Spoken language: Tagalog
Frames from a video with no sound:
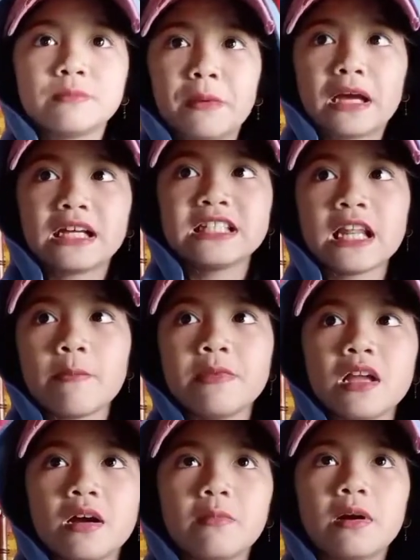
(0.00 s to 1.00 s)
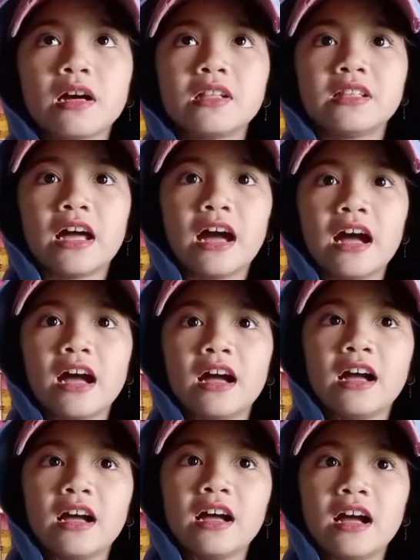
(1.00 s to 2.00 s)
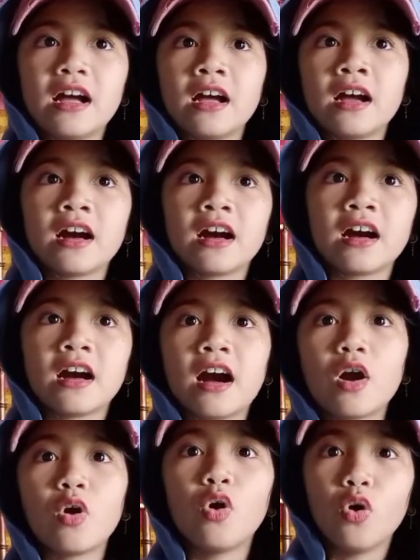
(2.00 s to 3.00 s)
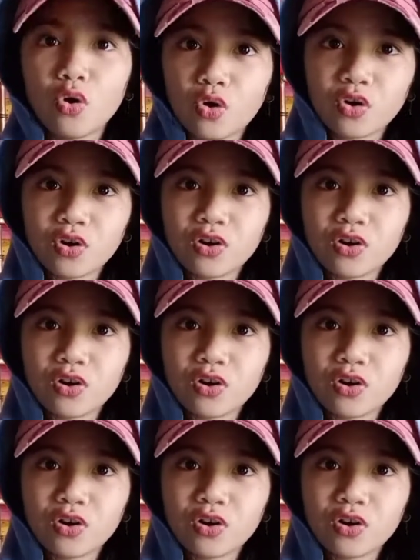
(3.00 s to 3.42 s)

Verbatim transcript: pagka sinabi niya maganda, ako.